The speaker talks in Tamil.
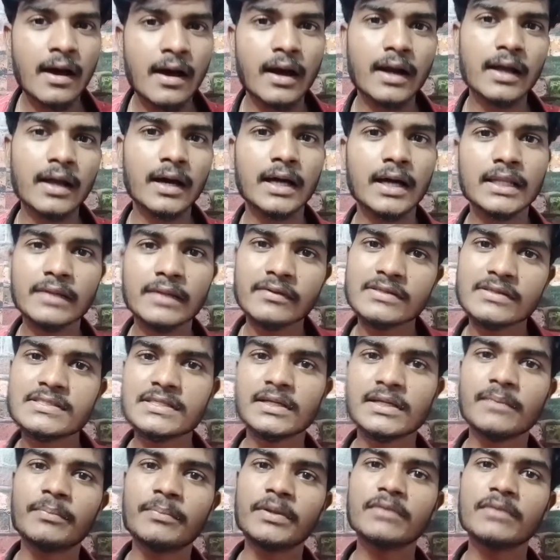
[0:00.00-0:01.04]
ஆனால் அதை வச்சு
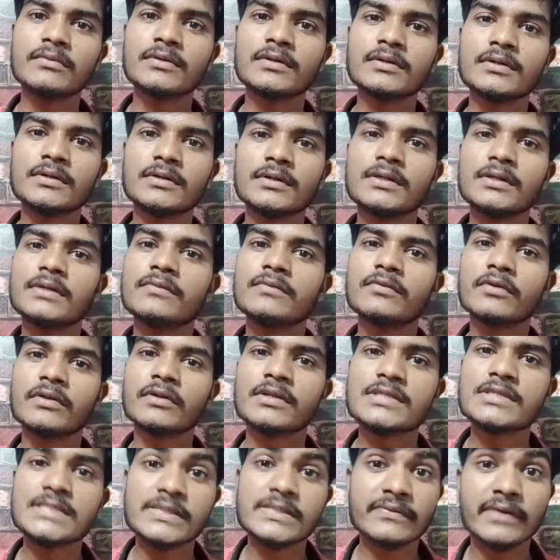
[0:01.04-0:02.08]
எப்படி வந்து இது
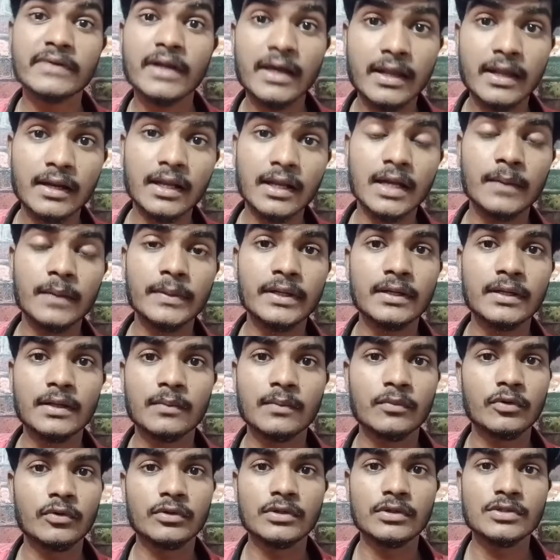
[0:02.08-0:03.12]
வந்து சிவனாக இருக்கலாம் அப்படின்னு
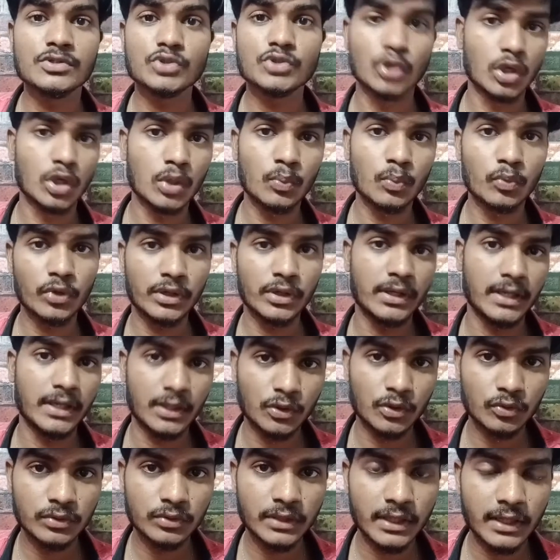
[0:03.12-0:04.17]
நம்ம வந்து சொல்ல முடியும்
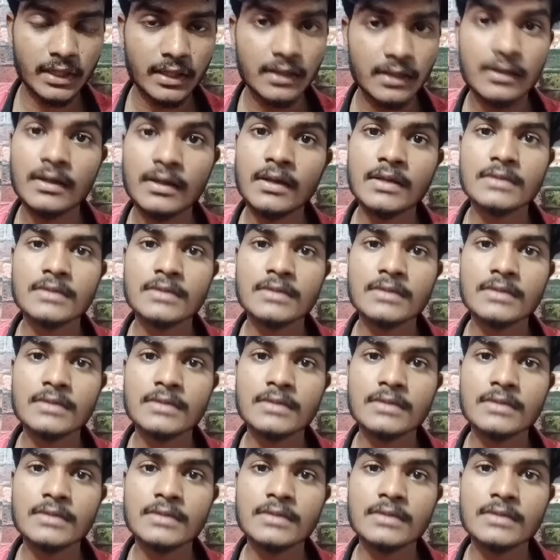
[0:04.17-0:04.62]
எனக்கும் தெரியல